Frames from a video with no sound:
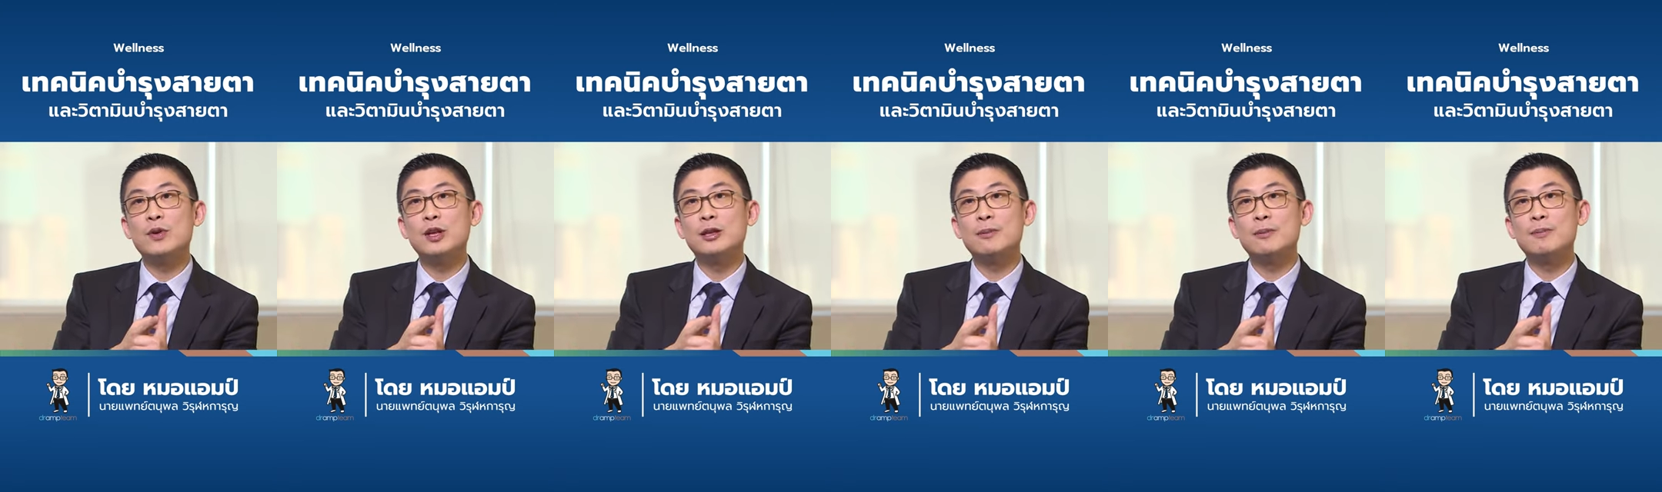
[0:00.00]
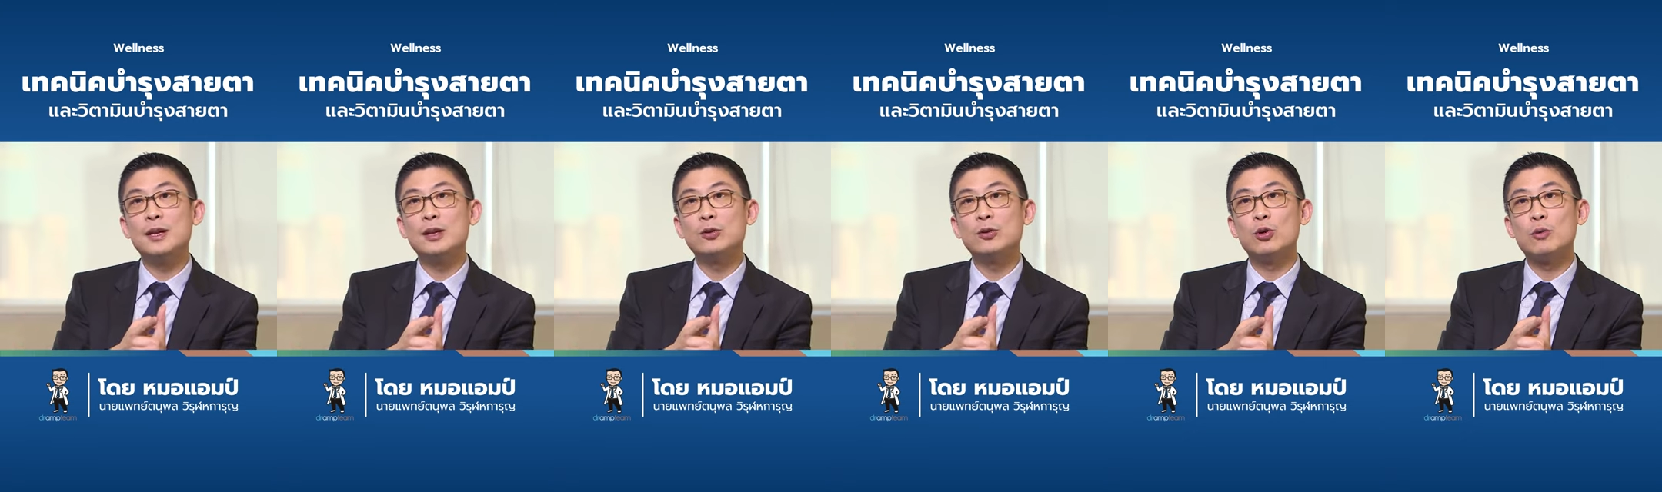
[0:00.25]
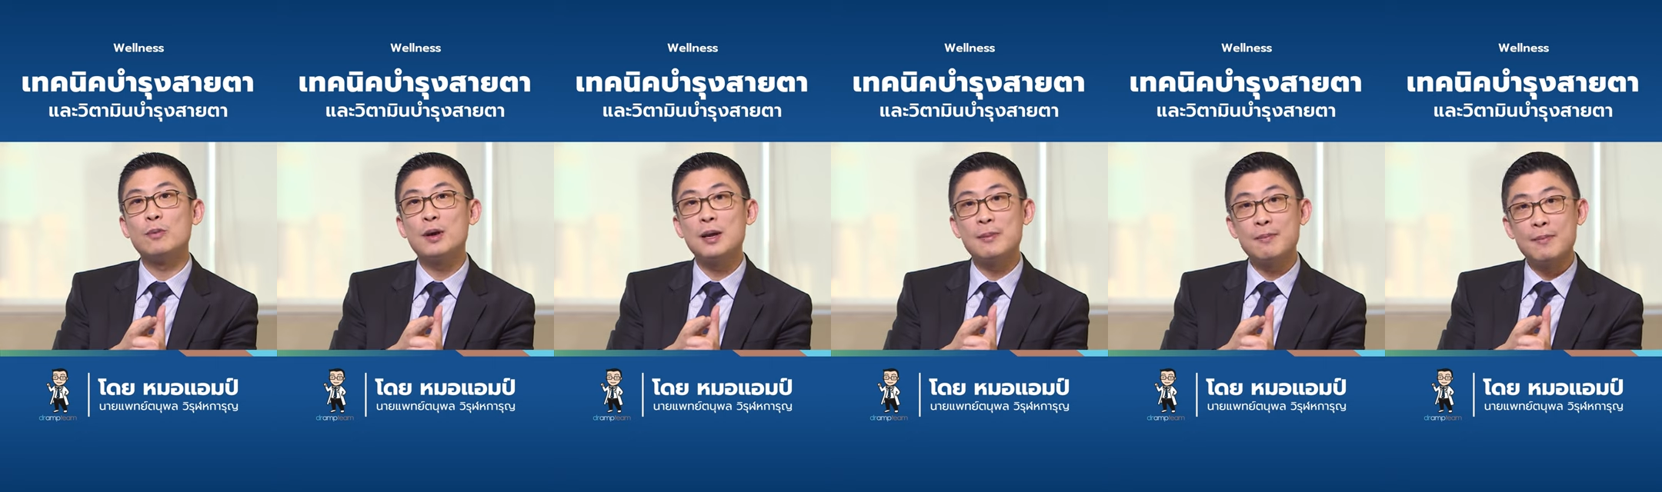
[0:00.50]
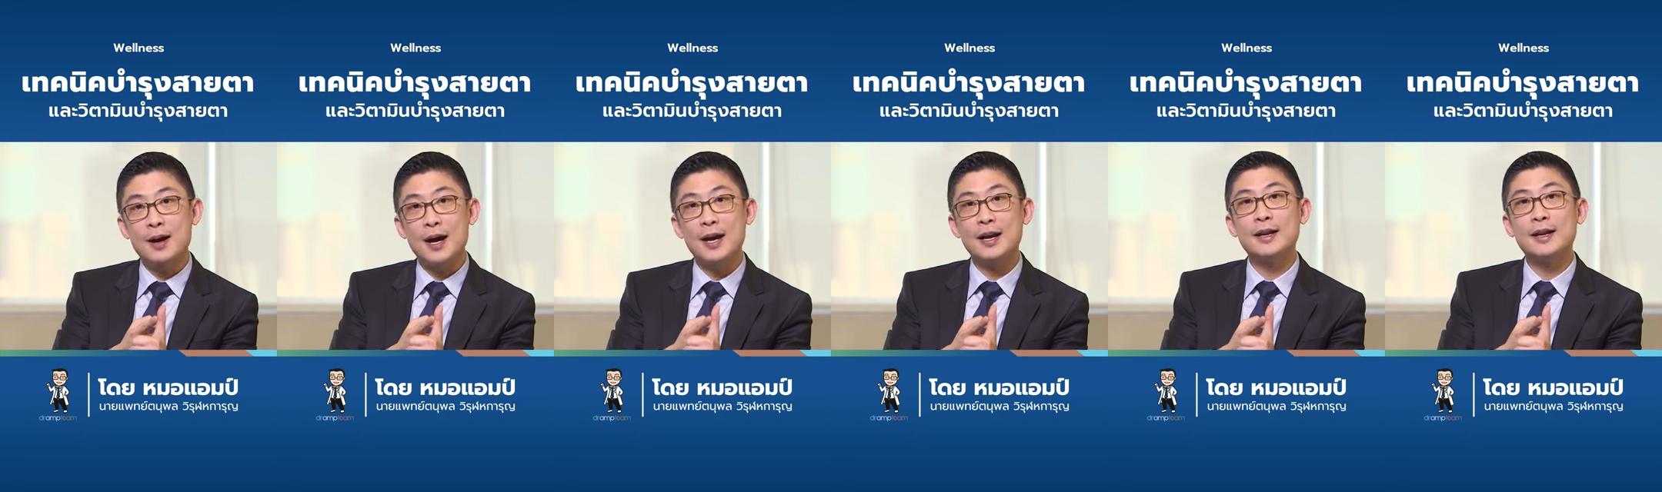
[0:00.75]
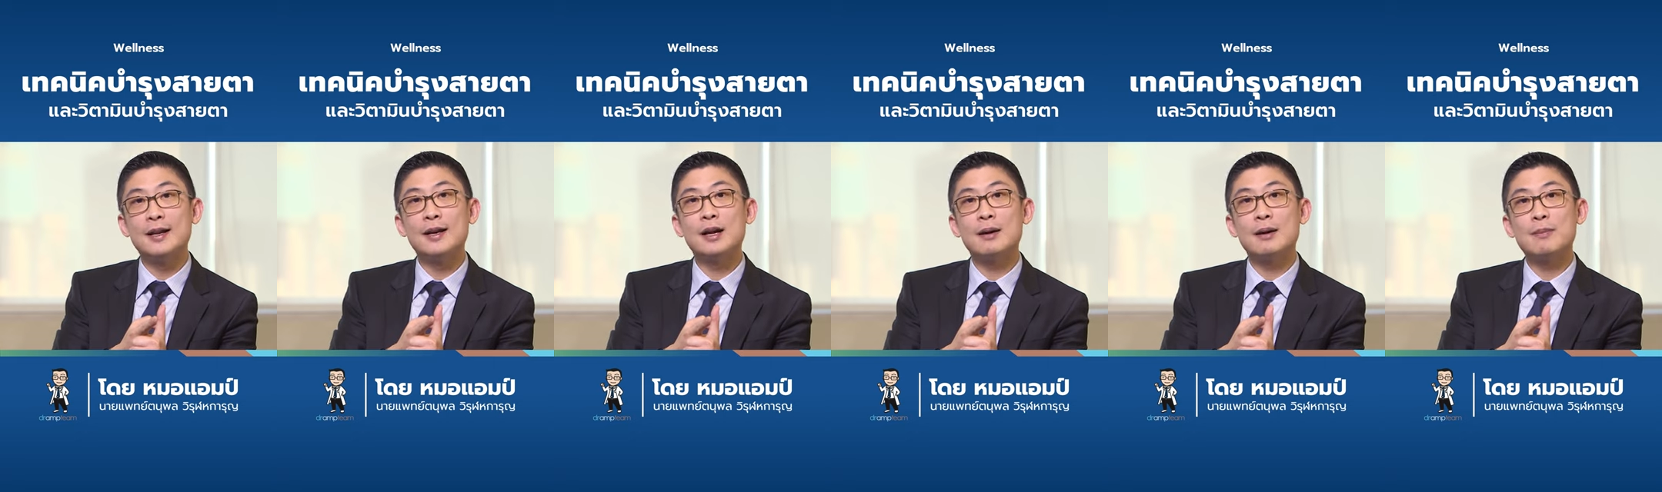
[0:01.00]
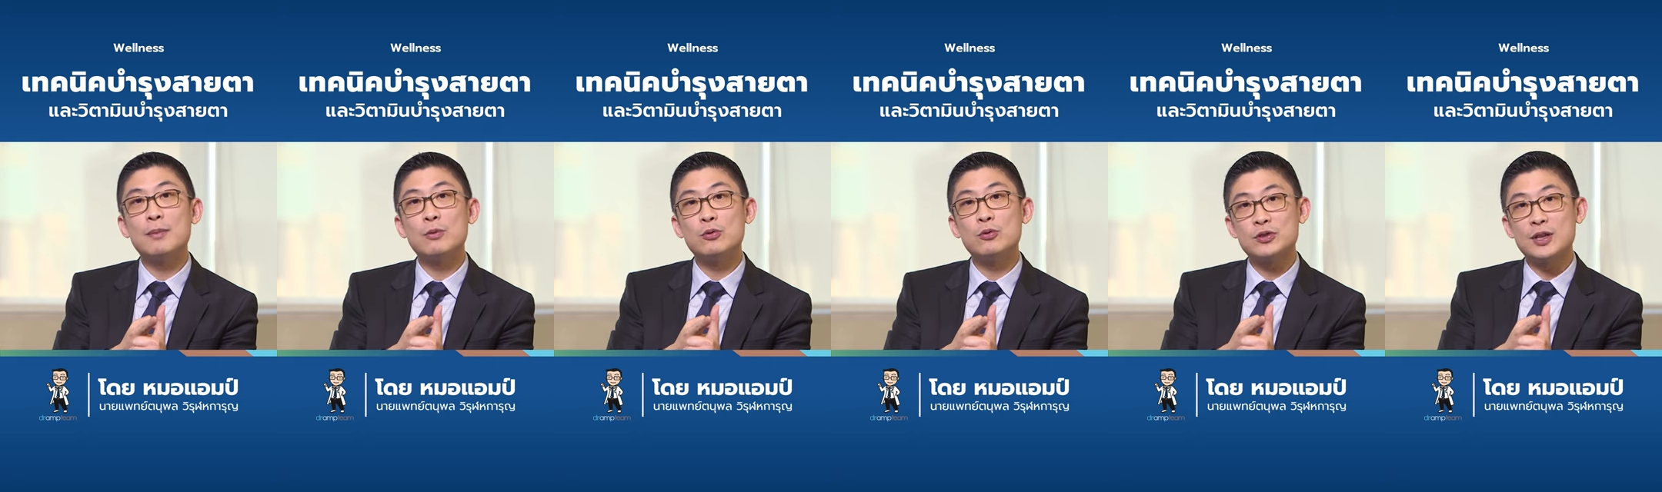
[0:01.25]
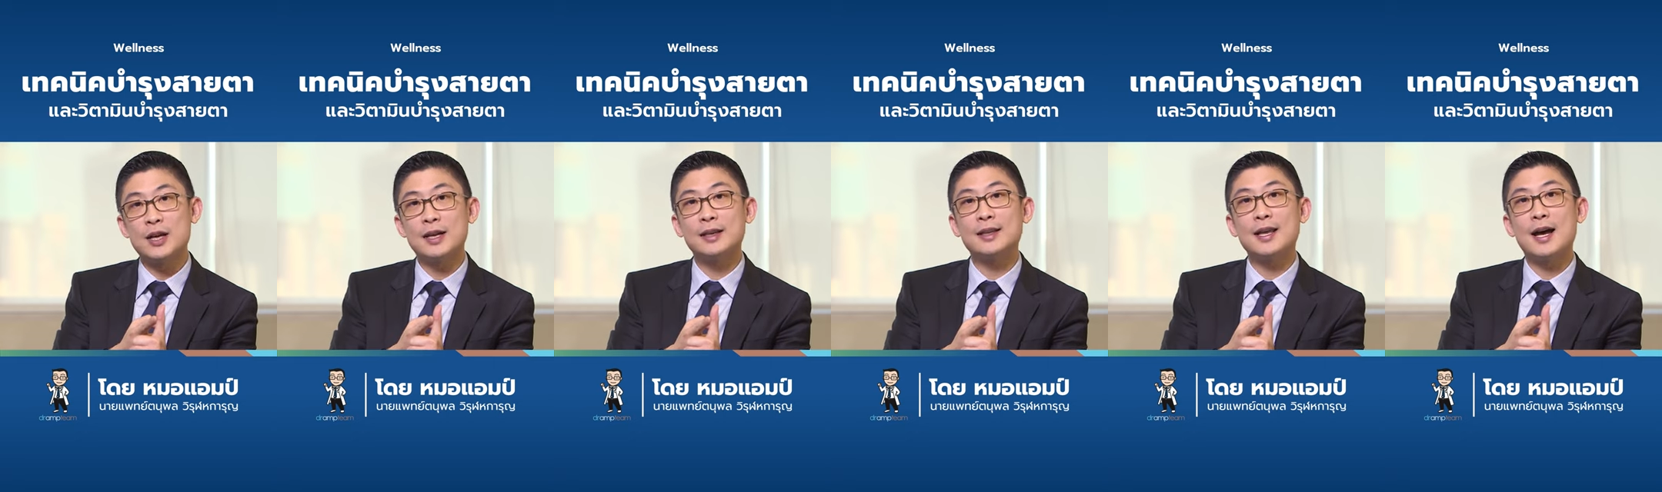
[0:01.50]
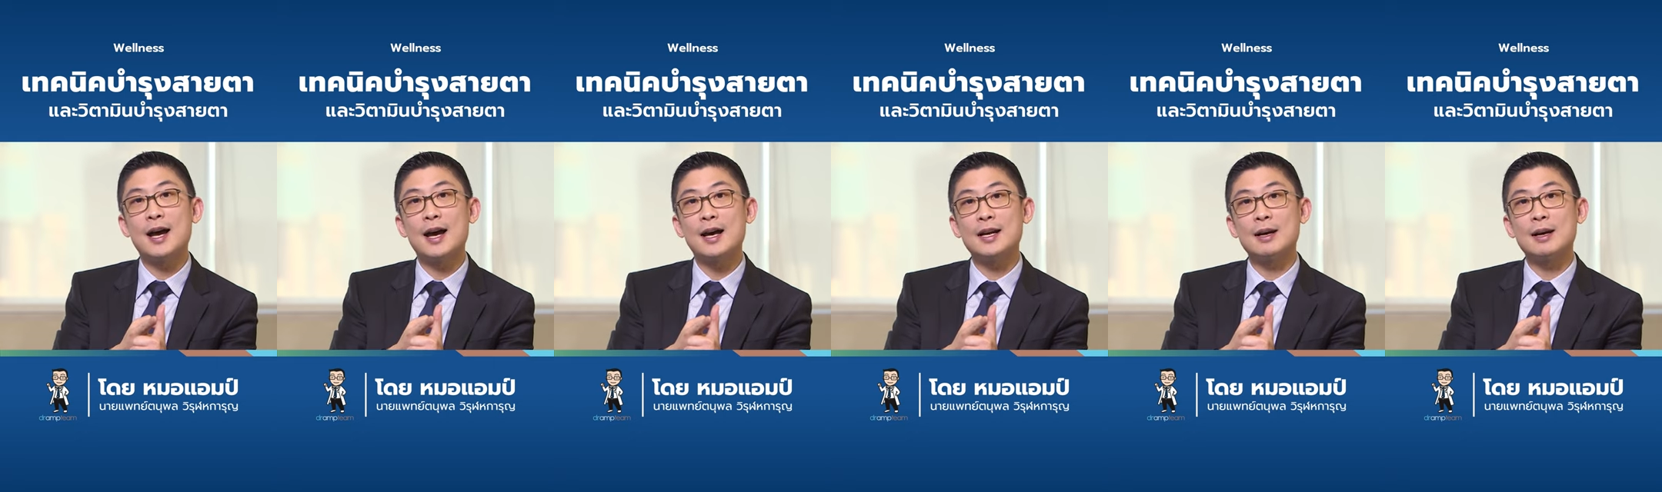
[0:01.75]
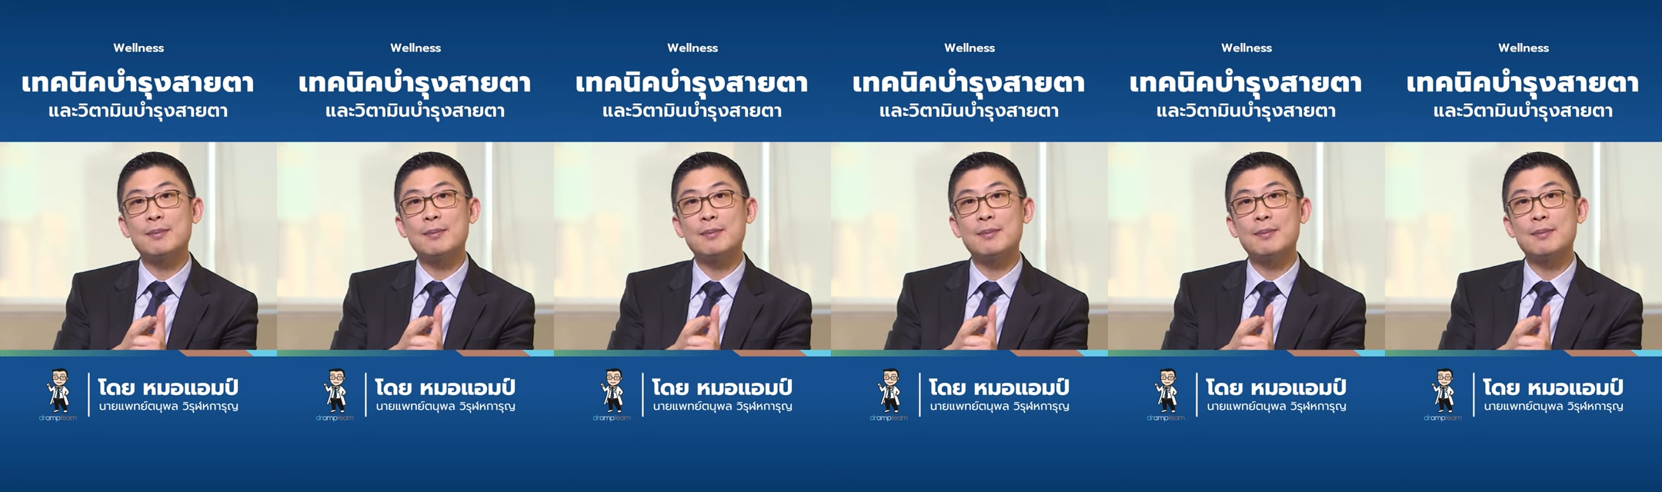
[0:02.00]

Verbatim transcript: วิตามินตัวใหม่ๆนะครับบำรุงสายตา